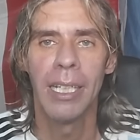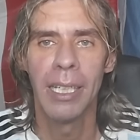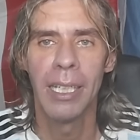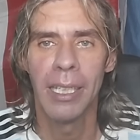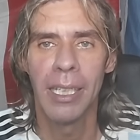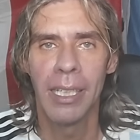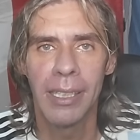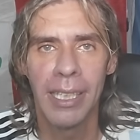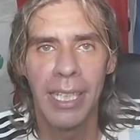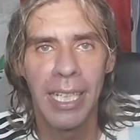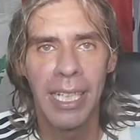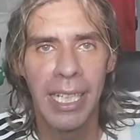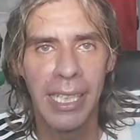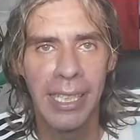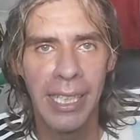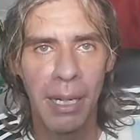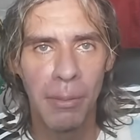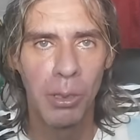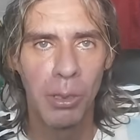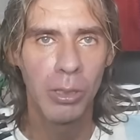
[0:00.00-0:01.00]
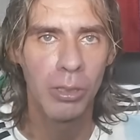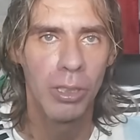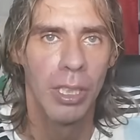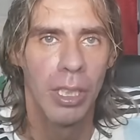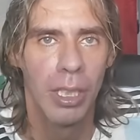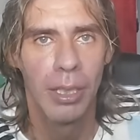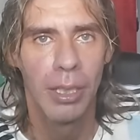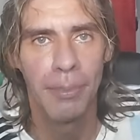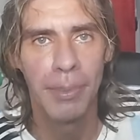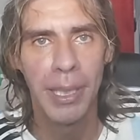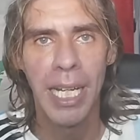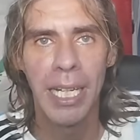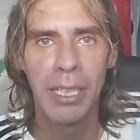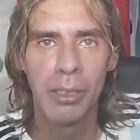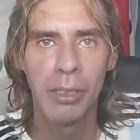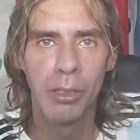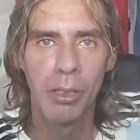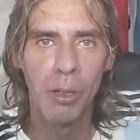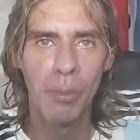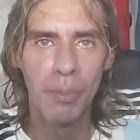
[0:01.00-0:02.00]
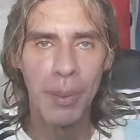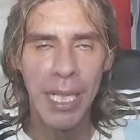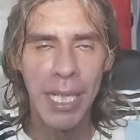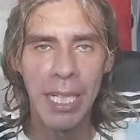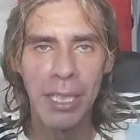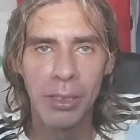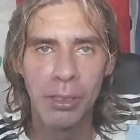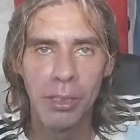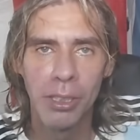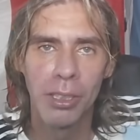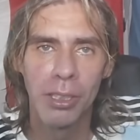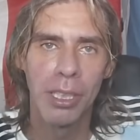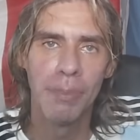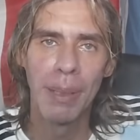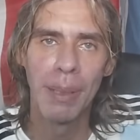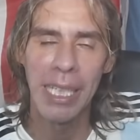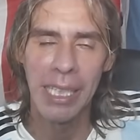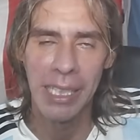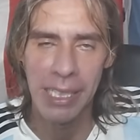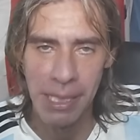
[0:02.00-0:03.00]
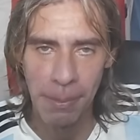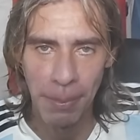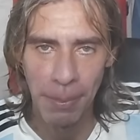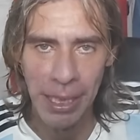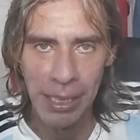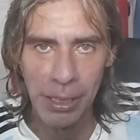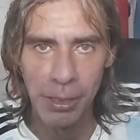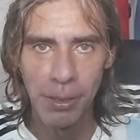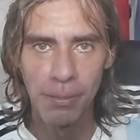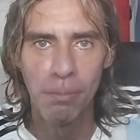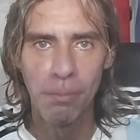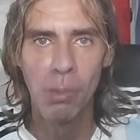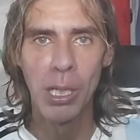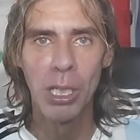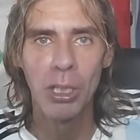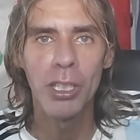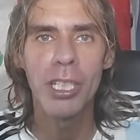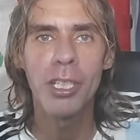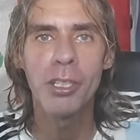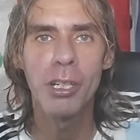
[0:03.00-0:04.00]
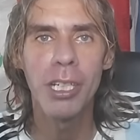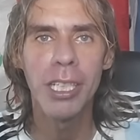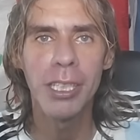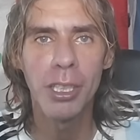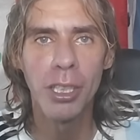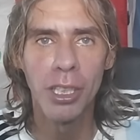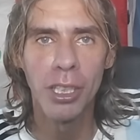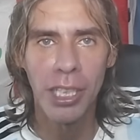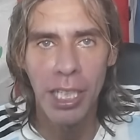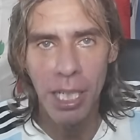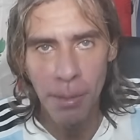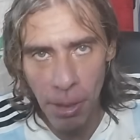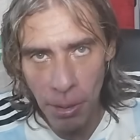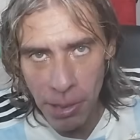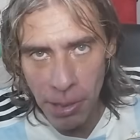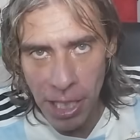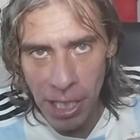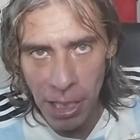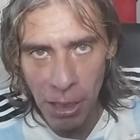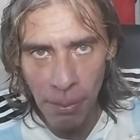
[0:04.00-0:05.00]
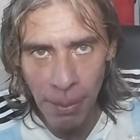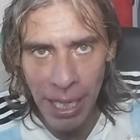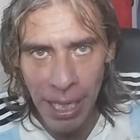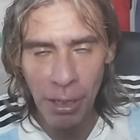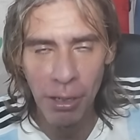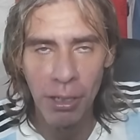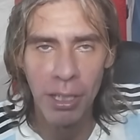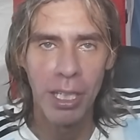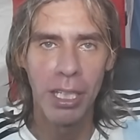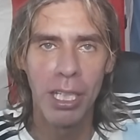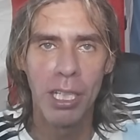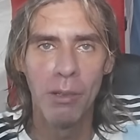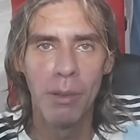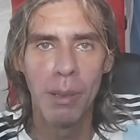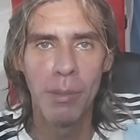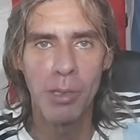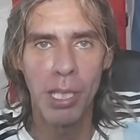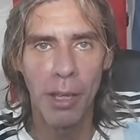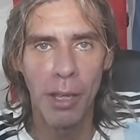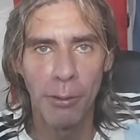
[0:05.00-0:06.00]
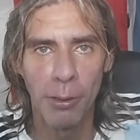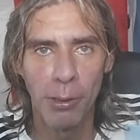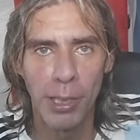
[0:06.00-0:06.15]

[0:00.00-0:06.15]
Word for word: tenés que estar vos mirando, opinando y participando. Bueno, dicho esto, tenemos video para hoy y lo vamos a disfrutar